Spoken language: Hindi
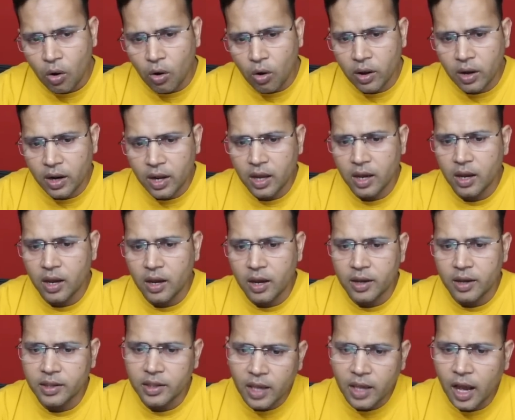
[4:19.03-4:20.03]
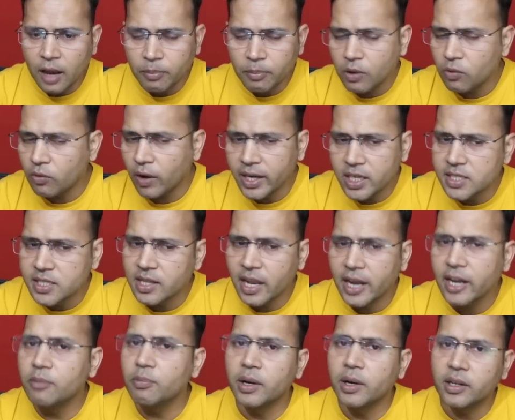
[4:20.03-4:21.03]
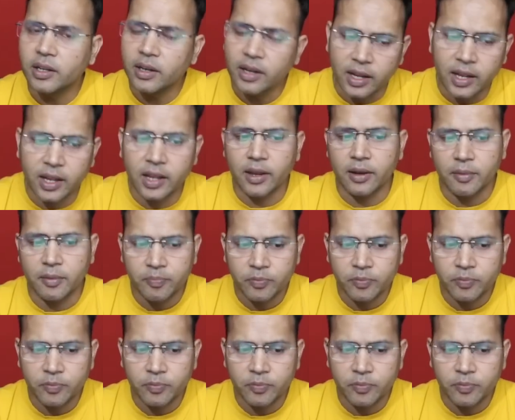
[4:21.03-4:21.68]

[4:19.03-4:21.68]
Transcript: और यहाँ पर वाइट स्लाइड बेटर है